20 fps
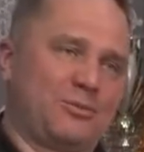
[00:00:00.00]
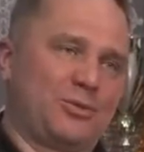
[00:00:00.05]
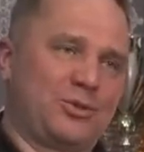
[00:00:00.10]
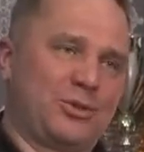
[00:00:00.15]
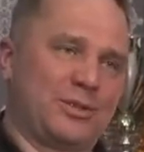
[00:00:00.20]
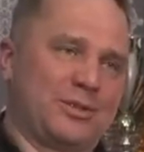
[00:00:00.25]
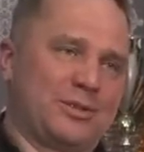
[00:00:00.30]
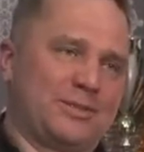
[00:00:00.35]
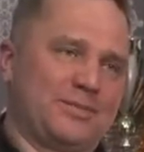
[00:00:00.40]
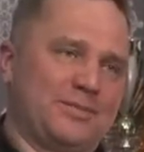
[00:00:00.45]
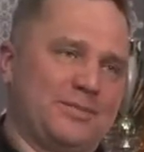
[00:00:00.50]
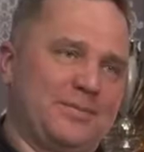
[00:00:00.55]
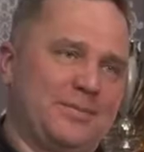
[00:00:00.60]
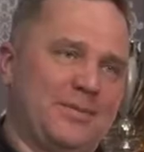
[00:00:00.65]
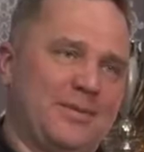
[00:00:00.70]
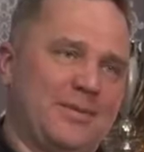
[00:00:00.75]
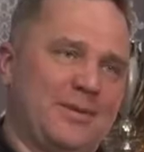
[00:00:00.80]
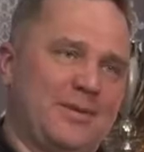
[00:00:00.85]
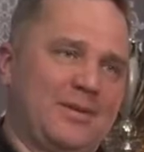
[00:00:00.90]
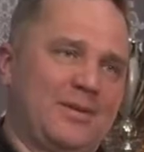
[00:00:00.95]
мужчины.
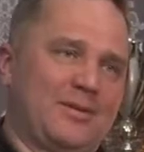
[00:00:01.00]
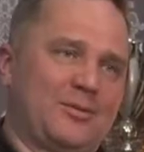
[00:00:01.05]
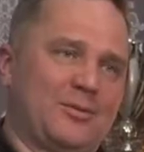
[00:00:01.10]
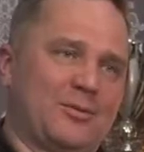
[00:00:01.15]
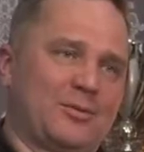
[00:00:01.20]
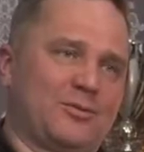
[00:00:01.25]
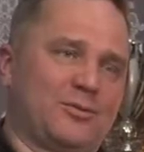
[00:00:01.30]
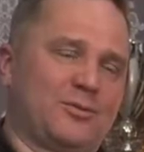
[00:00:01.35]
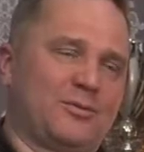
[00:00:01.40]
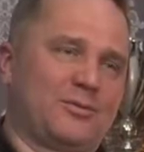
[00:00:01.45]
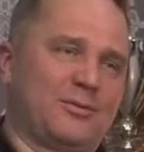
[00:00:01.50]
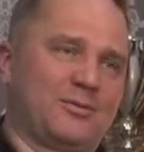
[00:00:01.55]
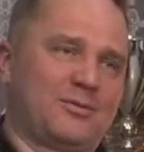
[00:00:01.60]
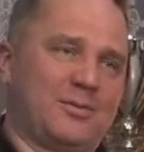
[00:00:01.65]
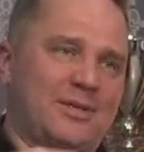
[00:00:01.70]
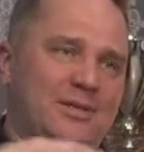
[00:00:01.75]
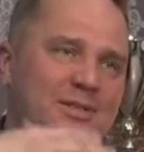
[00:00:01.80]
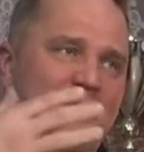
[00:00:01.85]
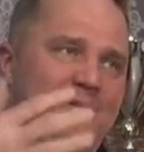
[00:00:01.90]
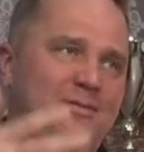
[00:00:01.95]
То есть вот э,
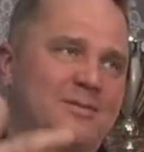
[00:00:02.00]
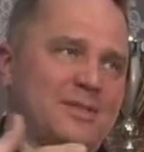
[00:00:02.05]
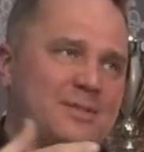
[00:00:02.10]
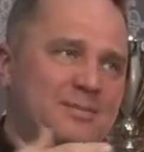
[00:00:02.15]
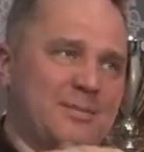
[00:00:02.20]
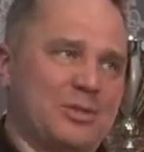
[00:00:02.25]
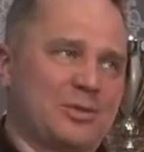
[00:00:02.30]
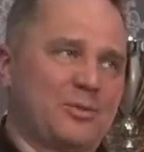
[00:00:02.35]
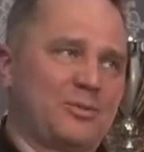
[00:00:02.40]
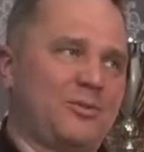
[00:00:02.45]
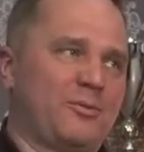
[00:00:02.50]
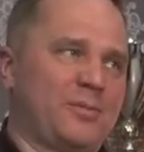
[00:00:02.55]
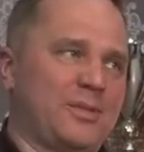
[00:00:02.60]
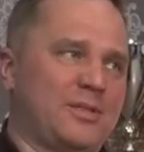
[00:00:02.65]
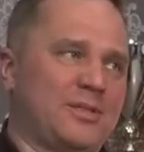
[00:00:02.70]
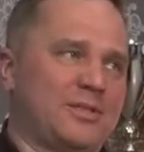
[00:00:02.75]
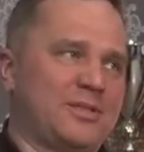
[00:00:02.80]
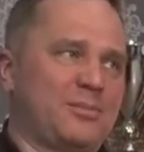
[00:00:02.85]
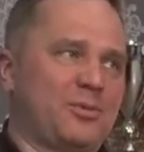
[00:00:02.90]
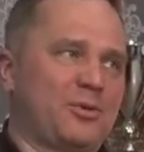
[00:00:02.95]
они способны
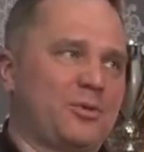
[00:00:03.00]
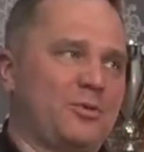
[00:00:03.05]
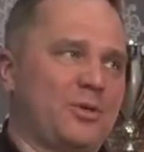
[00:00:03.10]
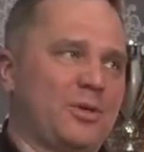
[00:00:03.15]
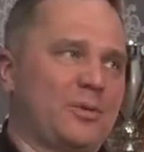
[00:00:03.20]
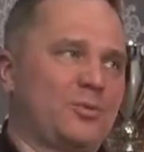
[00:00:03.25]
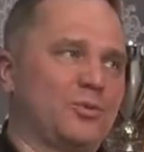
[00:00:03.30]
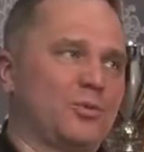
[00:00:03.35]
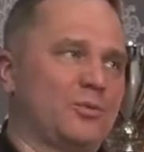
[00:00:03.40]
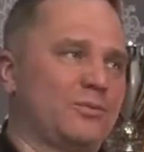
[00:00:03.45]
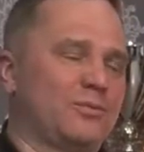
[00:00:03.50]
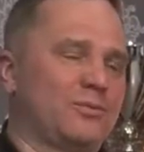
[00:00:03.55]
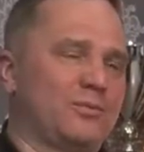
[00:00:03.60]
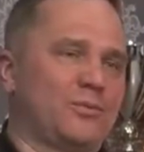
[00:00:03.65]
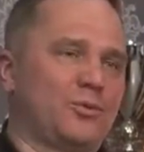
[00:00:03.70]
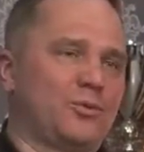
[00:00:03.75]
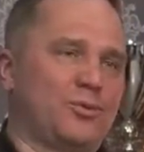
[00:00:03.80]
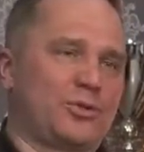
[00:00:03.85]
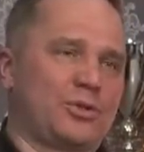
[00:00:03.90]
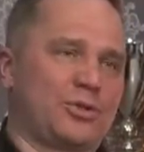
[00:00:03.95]
выполнять определенную работу
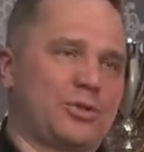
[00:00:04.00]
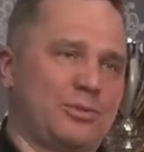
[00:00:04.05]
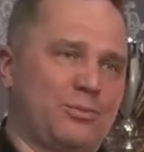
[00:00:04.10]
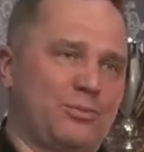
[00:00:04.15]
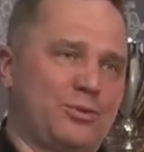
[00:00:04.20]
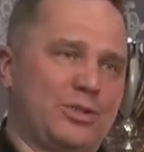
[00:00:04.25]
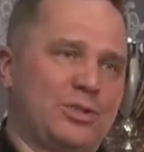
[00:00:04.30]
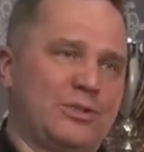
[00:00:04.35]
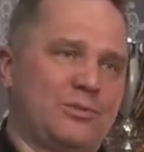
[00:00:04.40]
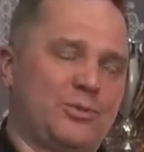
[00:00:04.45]
дольше, чем мужчины.